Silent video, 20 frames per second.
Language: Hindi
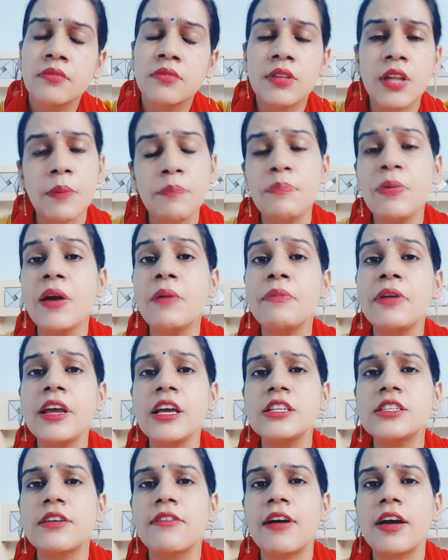तब भी हमने
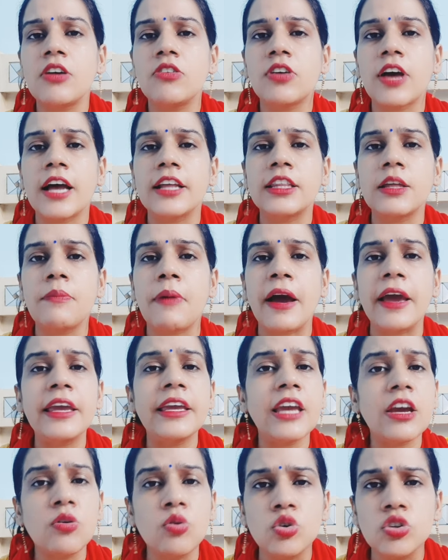सवाल उठाया था भाई
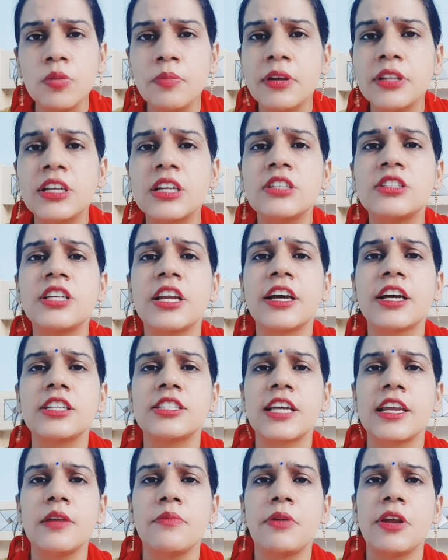ये खुद मदर्स डे का
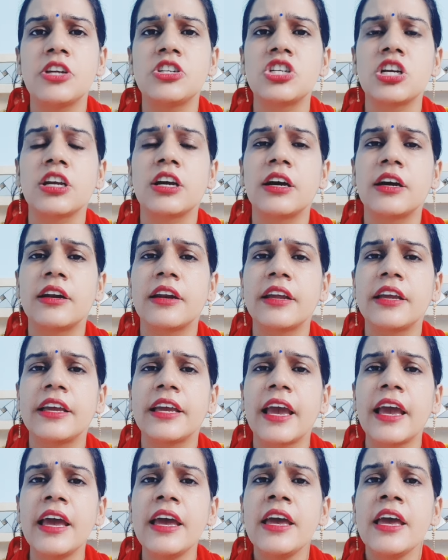सेलिब्रेशन कर रही
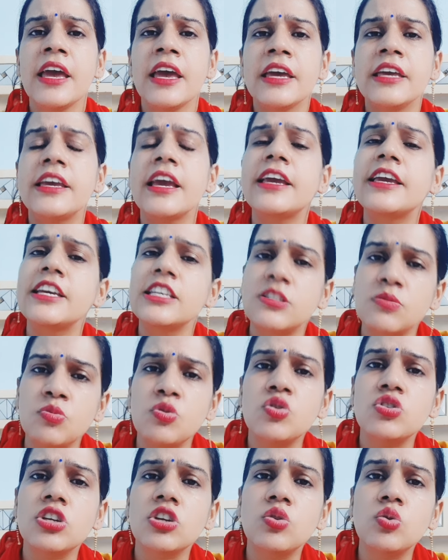है ये किस
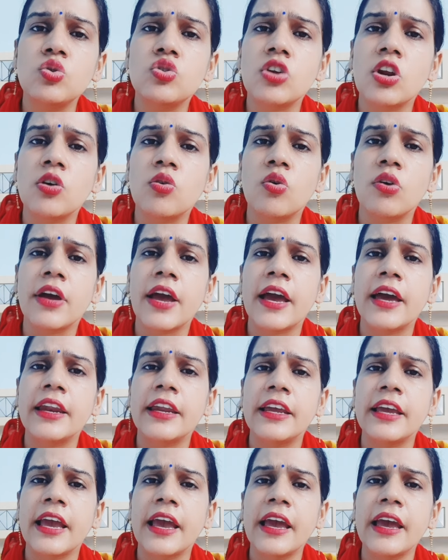मुंह से दूसरे को कह
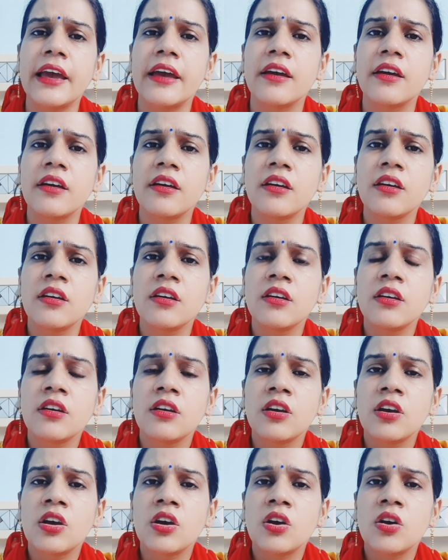रही है
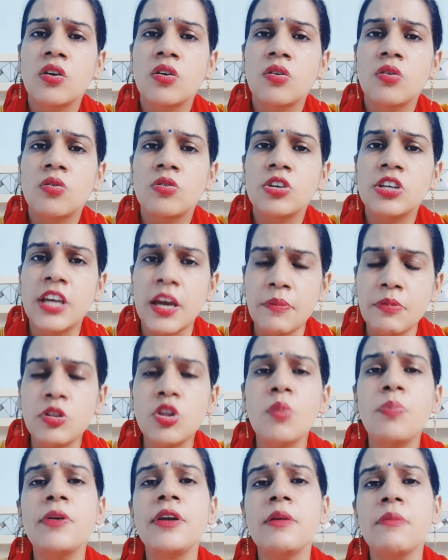ये भी तो
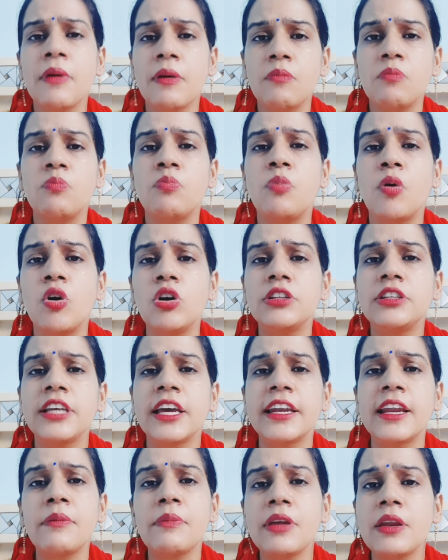अपनी बोलती है
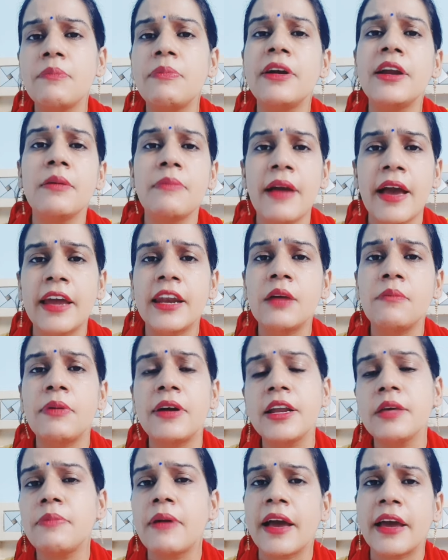ना मेरी बड़ी बहन है
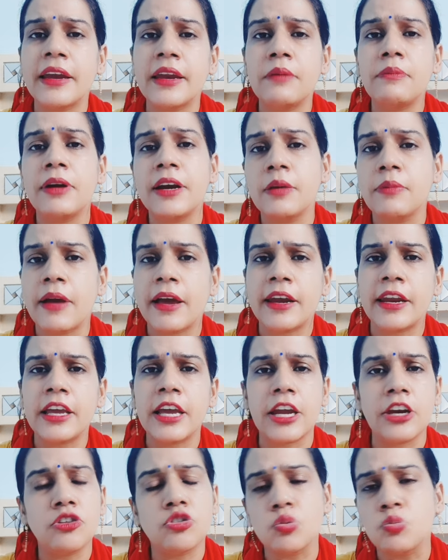बड़ी बहन है बड़ी बहन है
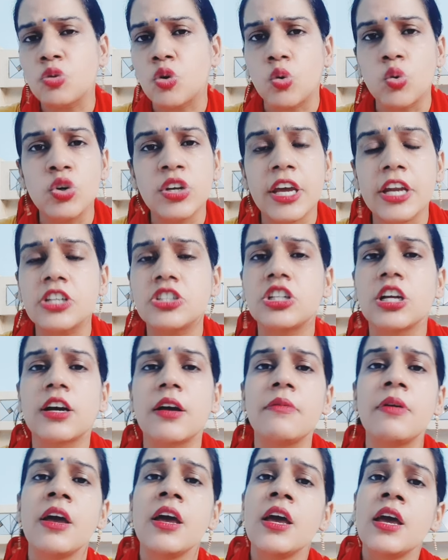यानी तुम खून के रिश्ते
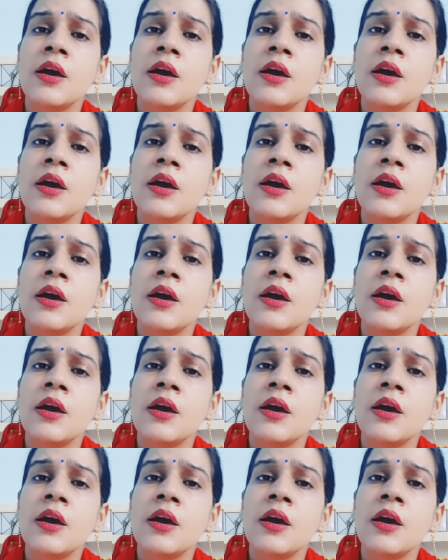कब